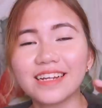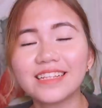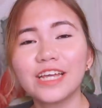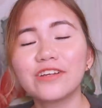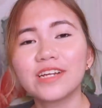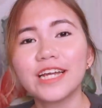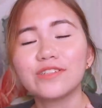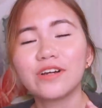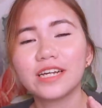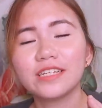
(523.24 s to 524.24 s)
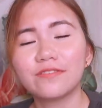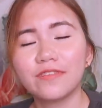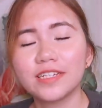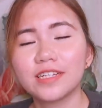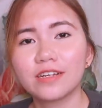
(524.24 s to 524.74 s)
Trinay ko guys yung kanyang
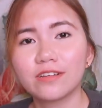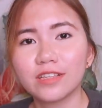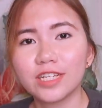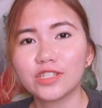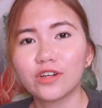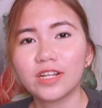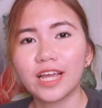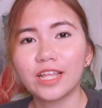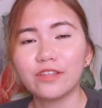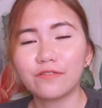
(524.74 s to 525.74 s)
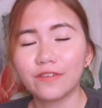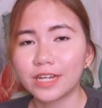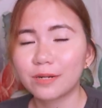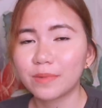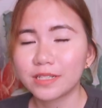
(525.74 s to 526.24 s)
face recognition and yung
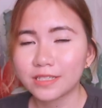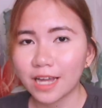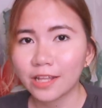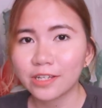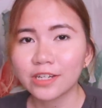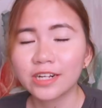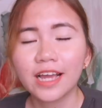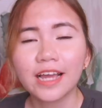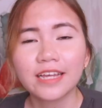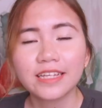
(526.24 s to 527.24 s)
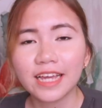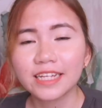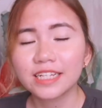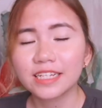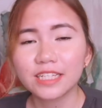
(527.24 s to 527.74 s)
fingerprint scanner.
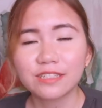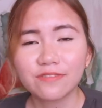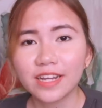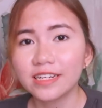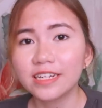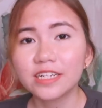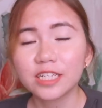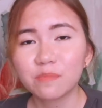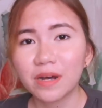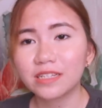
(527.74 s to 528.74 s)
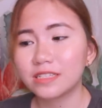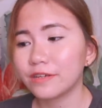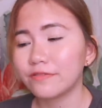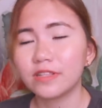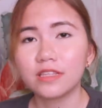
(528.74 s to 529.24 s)
Yes, it is very
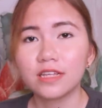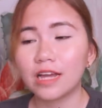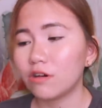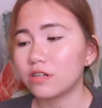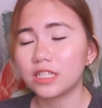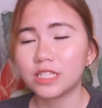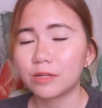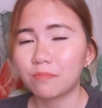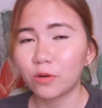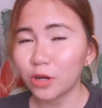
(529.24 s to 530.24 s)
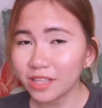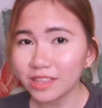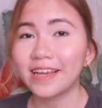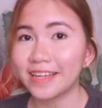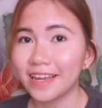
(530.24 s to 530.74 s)
responsive. Hindi niya ako
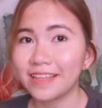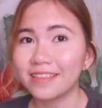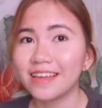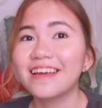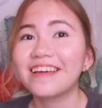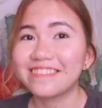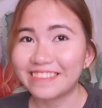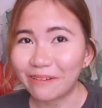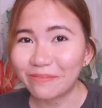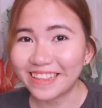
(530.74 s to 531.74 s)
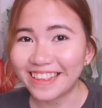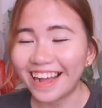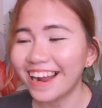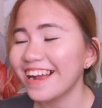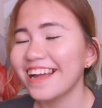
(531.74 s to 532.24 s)
na-disappoint. Again, dapat
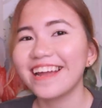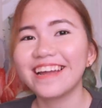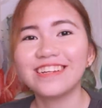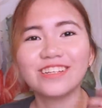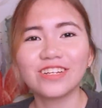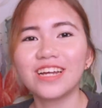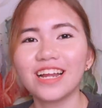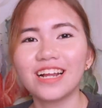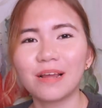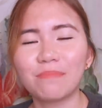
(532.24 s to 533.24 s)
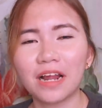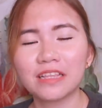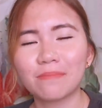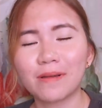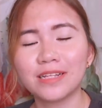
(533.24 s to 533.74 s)
lang. And hindi ko na kailangang
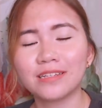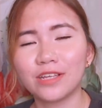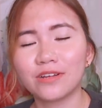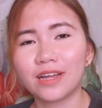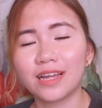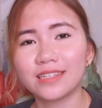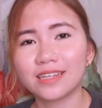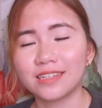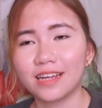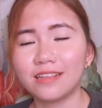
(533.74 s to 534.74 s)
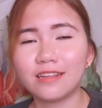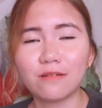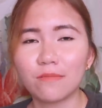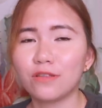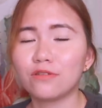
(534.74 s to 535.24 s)
ipakita pa yun sa inyo guys kasi hindi
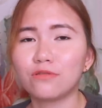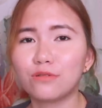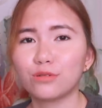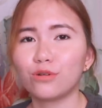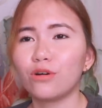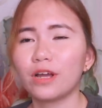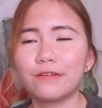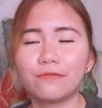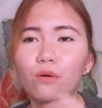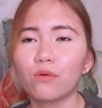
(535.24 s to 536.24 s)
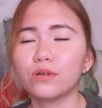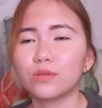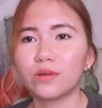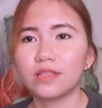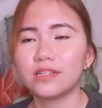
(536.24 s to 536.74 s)
naman yun yung gusto kong
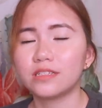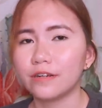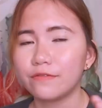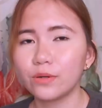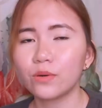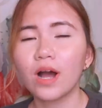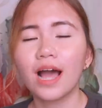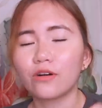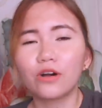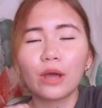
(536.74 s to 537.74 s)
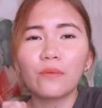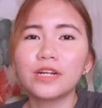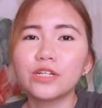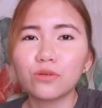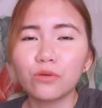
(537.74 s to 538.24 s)
i-focus with this review. I
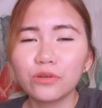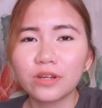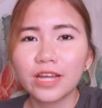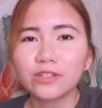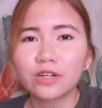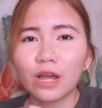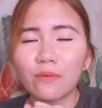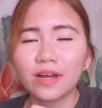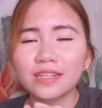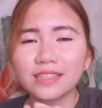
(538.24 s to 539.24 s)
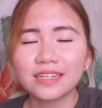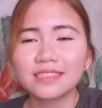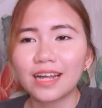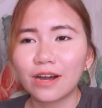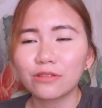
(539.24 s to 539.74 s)
wanna show you guys or I wanna
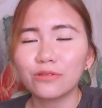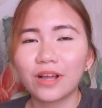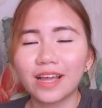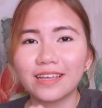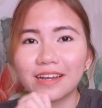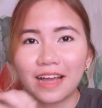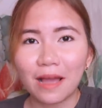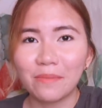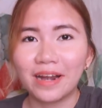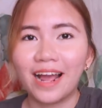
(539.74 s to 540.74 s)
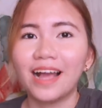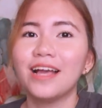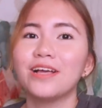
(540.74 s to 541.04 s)
test out yung kanyang camera.